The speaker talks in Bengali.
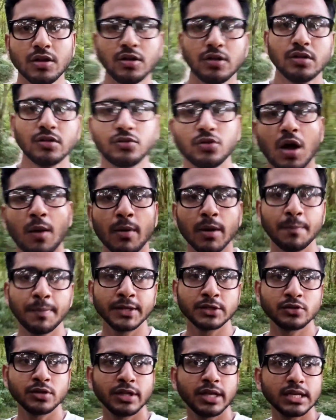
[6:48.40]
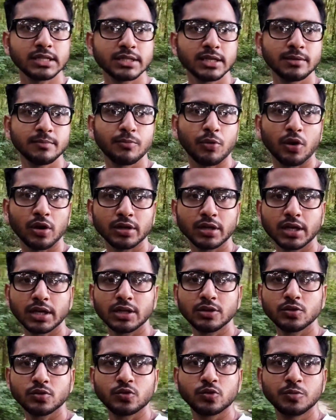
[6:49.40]
আছে তো আমার পেছনে দেখছেন বনটা
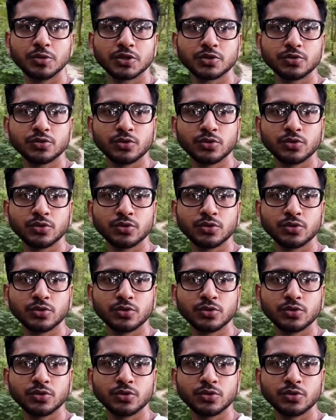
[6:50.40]
কিন্তু খুবই